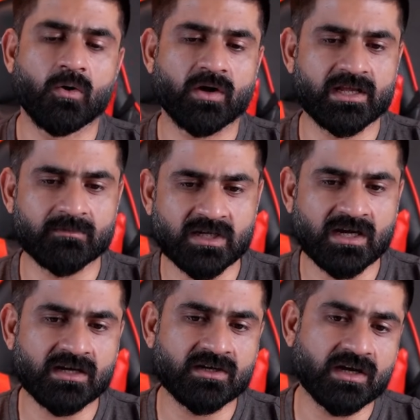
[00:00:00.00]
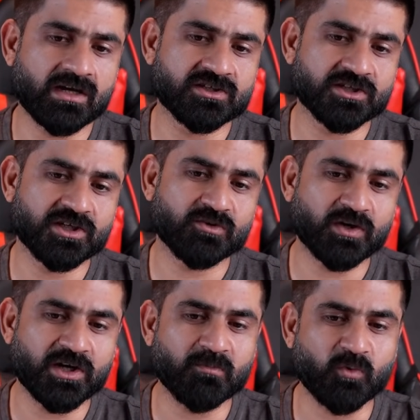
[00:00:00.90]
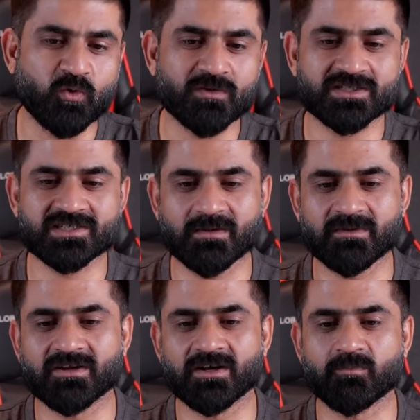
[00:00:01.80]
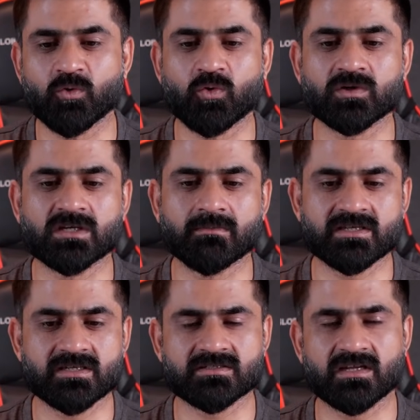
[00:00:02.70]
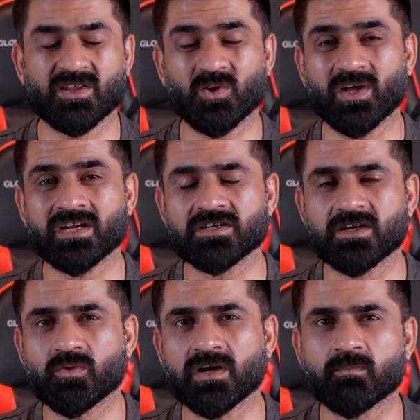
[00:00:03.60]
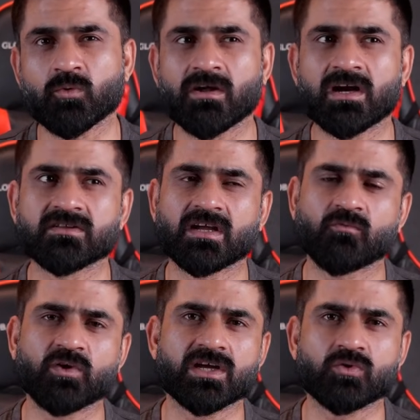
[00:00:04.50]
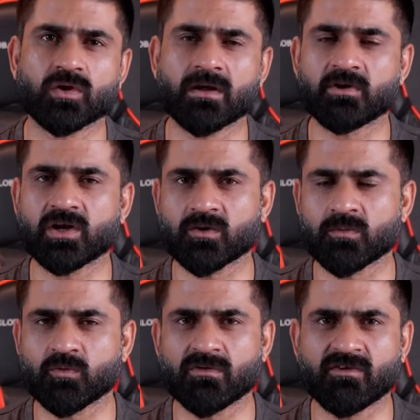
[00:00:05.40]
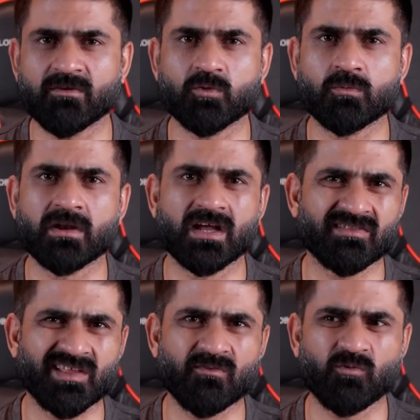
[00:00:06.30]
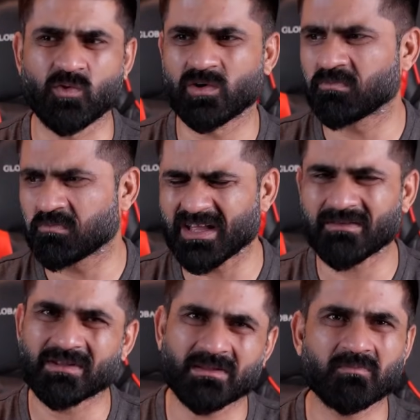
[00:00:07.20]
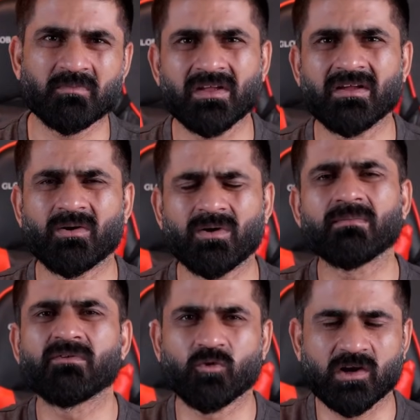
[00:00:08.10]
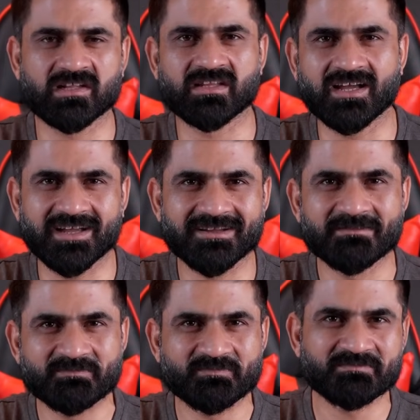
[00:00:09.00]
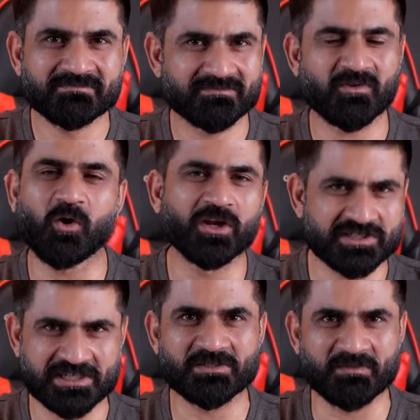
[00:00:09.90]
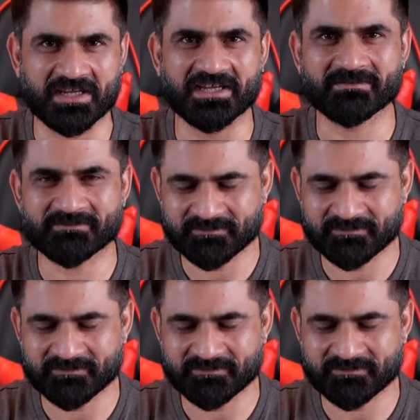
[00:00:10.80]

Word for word: ओके okay, हमजा खान जी टी ट्वेंटी प्रो वर्सेज कैमन थर्टी प्रो कौन सा बेस्ट है सर देखो यार जी टी ट्वेंटी प्रो वाला डिज़ाइन वही है जो कि हमें टेक्नो पोवा फाइव प्रो मिला थिक फ़ोन मतलब और डबी फ़ोन लगता है ऑनेस्टली स्पीकिंग